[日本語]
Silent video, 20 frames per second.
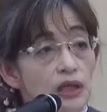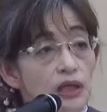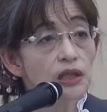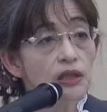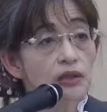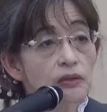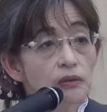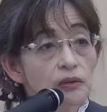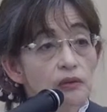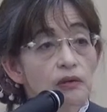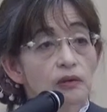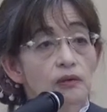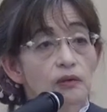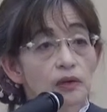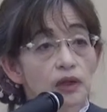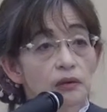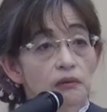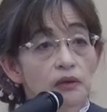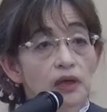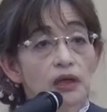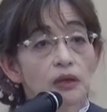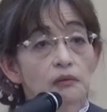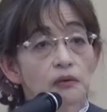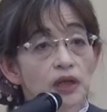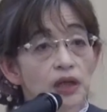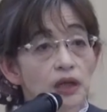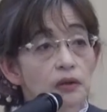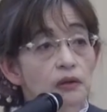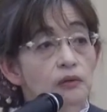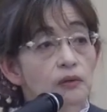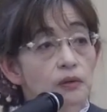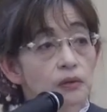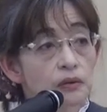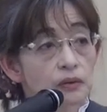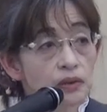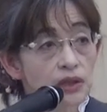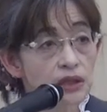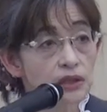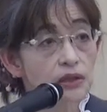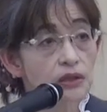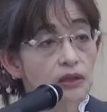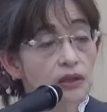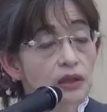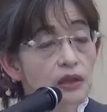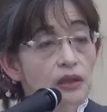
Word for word: りとこれはわかることです。